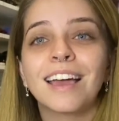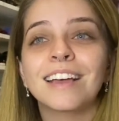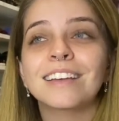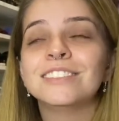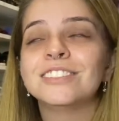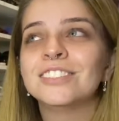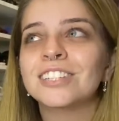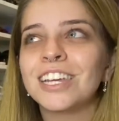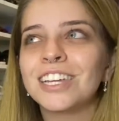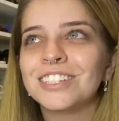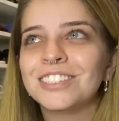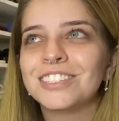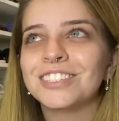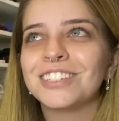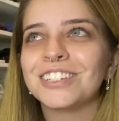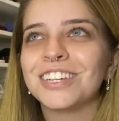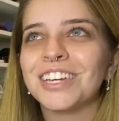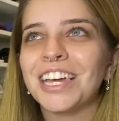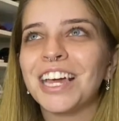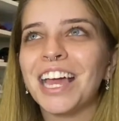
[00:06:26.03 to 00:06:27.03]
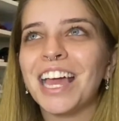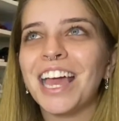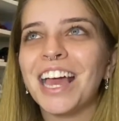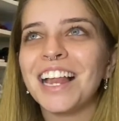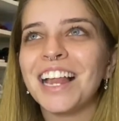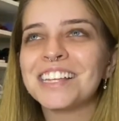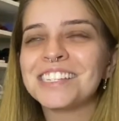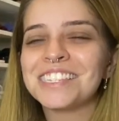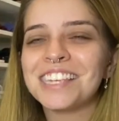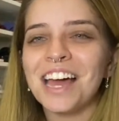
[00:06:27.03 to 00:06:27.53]
Gente,
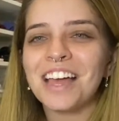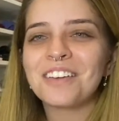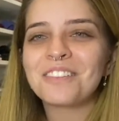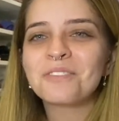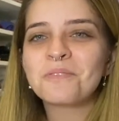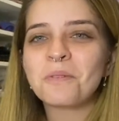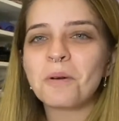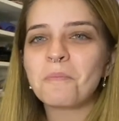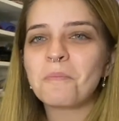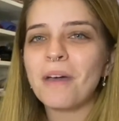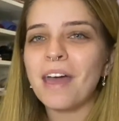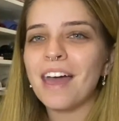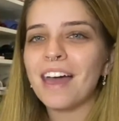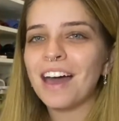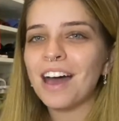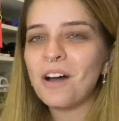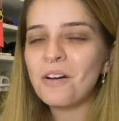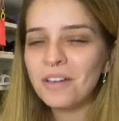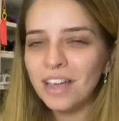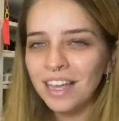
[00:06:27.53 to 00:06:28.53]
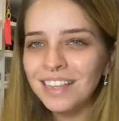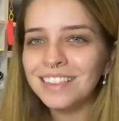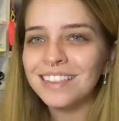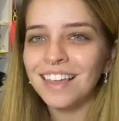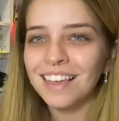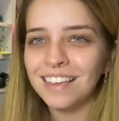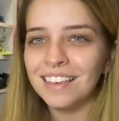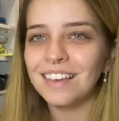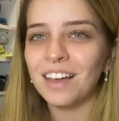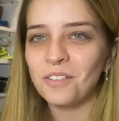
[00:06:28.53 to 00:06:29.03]
ela saiu do meu pé. Alguém
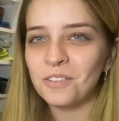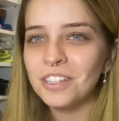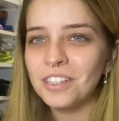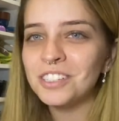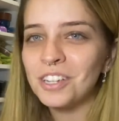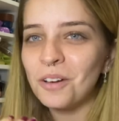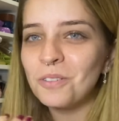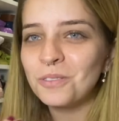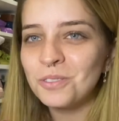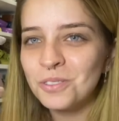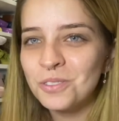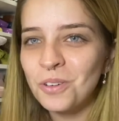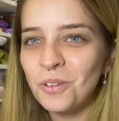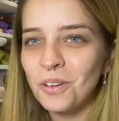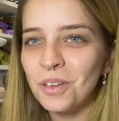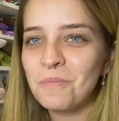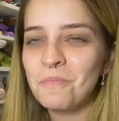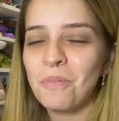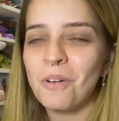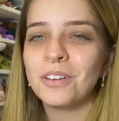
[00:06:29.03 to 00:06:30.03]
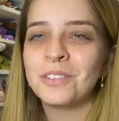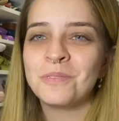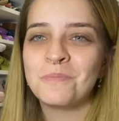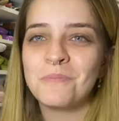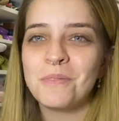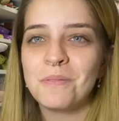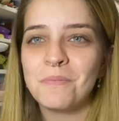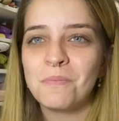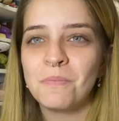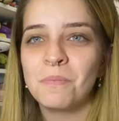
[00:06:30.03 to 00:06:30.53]
tem, alguém já usou e pode
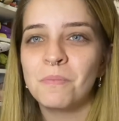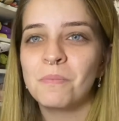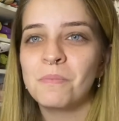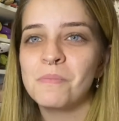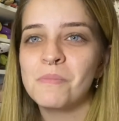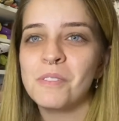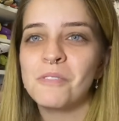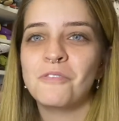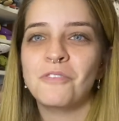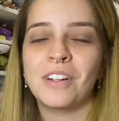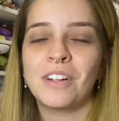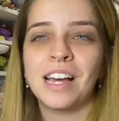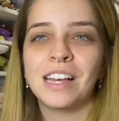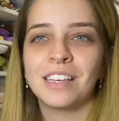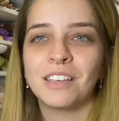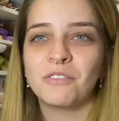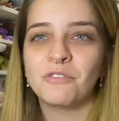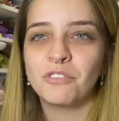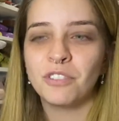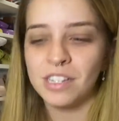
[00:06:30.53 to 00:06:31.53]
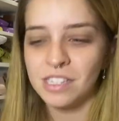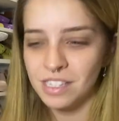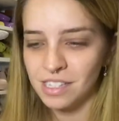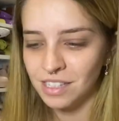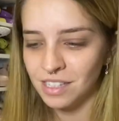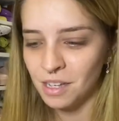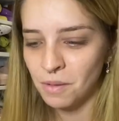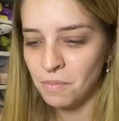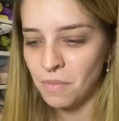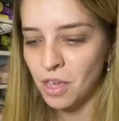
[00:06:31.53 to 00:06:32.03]
me, me falar que foi assim
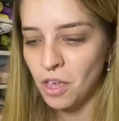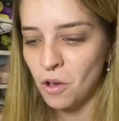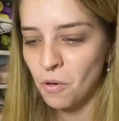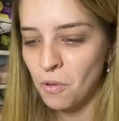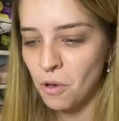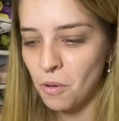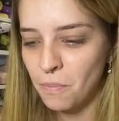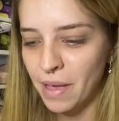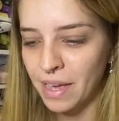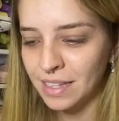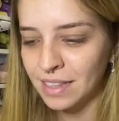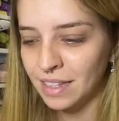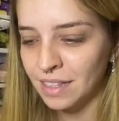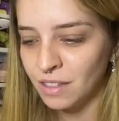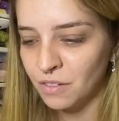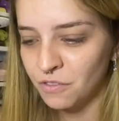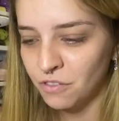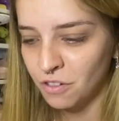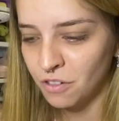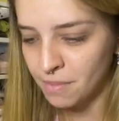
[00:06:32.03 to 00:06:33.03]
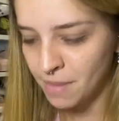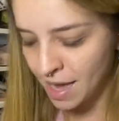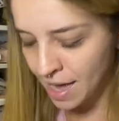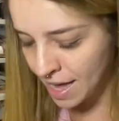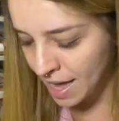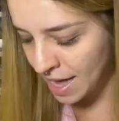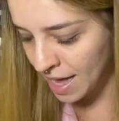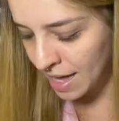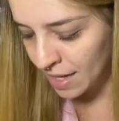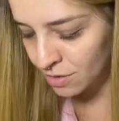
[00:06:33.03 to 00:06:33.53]
também? Ou meu pé que tá
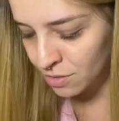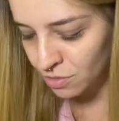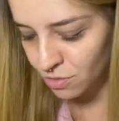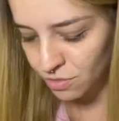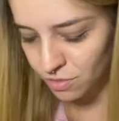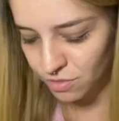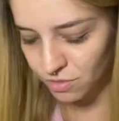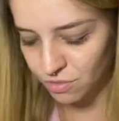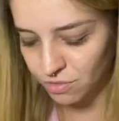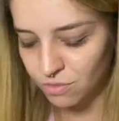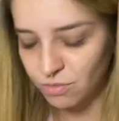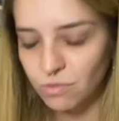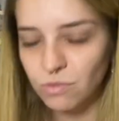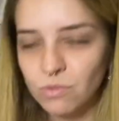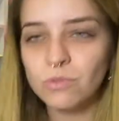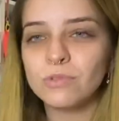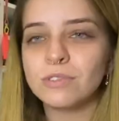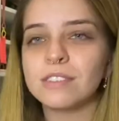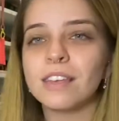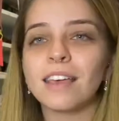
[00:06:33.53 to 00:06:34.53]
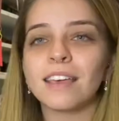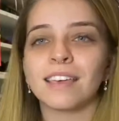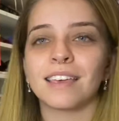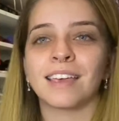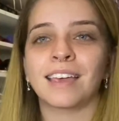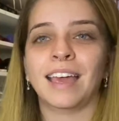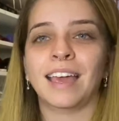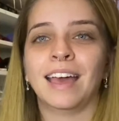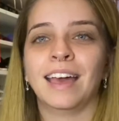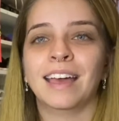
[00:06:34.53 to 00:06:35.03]
deformado, não, não sei o que
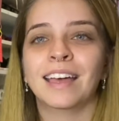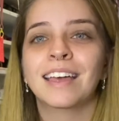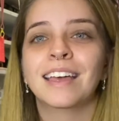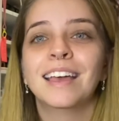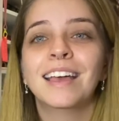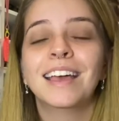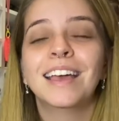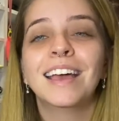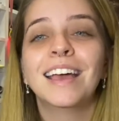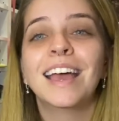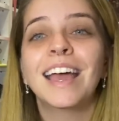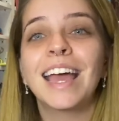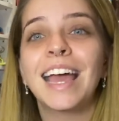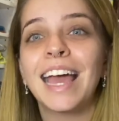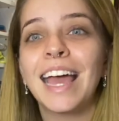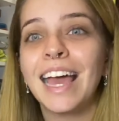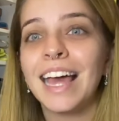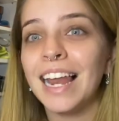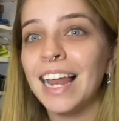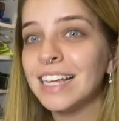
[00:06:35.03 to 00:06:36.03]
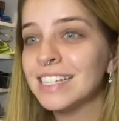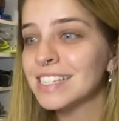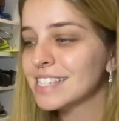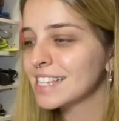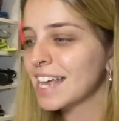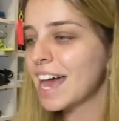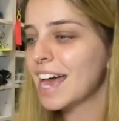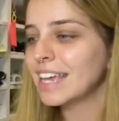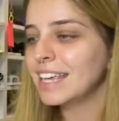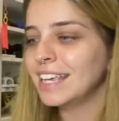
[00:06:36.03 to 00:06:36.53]
que é. Ela
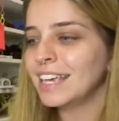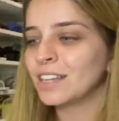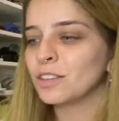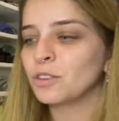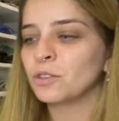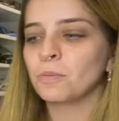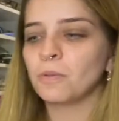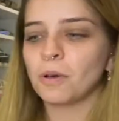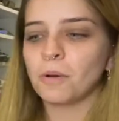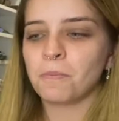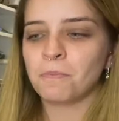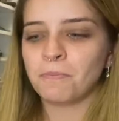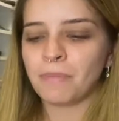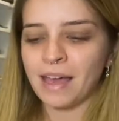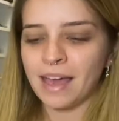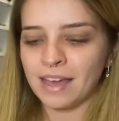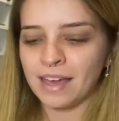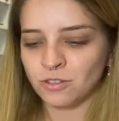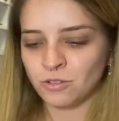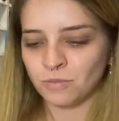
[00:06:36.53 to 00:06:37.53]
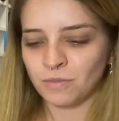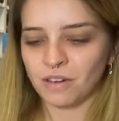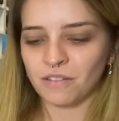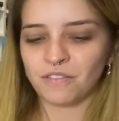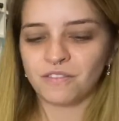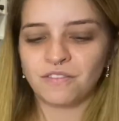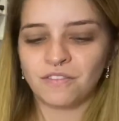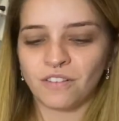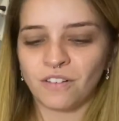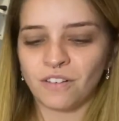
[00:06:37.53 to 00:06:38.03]
saía do meu pé de uma
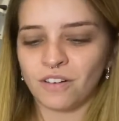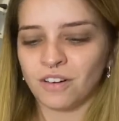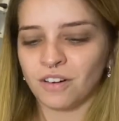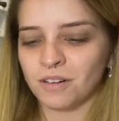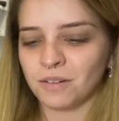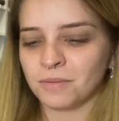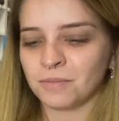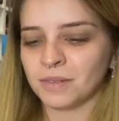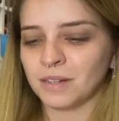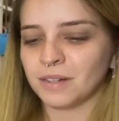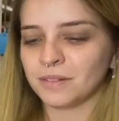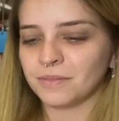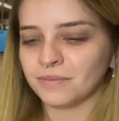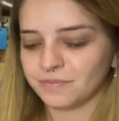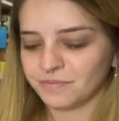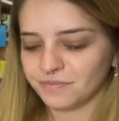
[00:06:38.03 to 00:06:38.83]
forma...